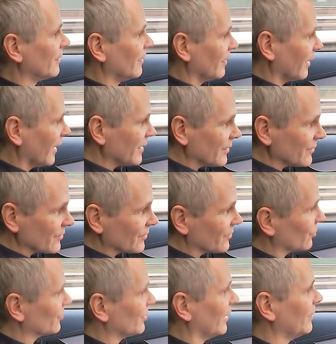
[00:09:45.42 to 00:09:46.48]
Leider ist es
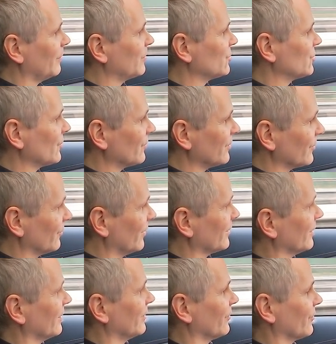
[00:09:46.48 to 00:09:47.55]
total beschissenes
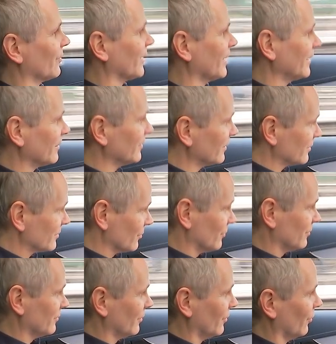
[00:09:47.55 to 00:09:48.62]
Wetter. Also es regnet
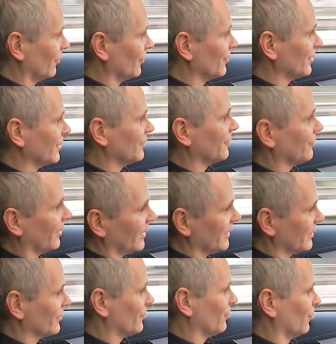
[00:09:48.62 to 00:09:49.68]
und ich fahre
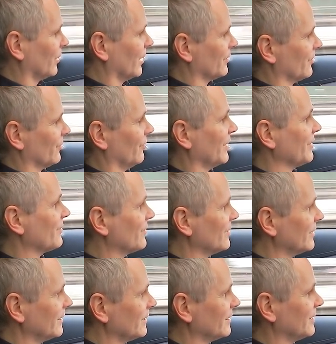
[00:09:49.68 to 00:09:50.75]
jetzt
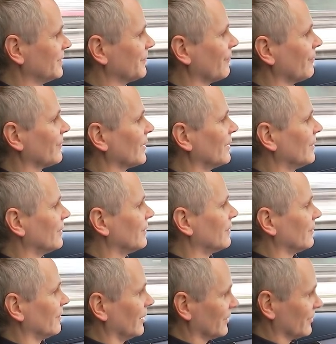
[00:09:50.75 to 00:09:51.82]
120
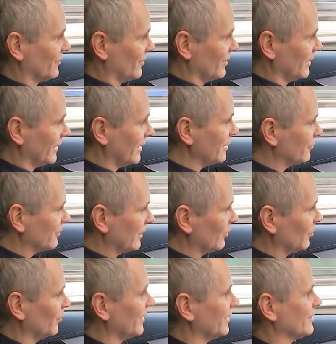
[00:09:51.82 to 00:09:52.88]
nach 10, 11
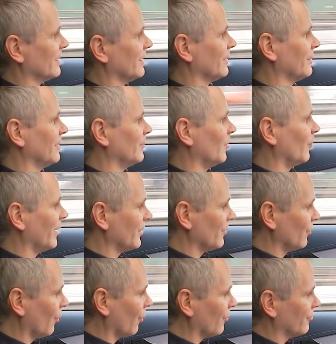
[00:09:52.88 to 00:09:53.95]
Kilometern. Im Moment
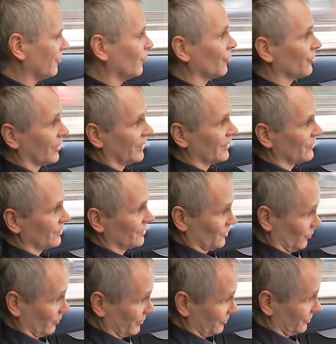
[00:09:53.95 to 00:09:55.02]
noch
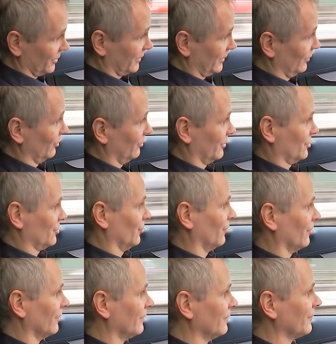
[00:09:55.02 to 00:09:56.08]
35,4
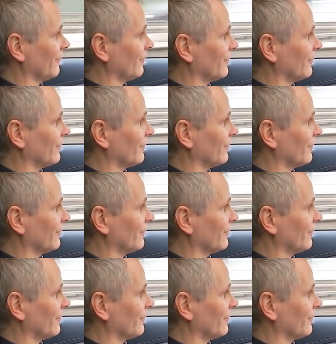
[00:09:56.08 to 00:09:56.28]
Kilowattstunden.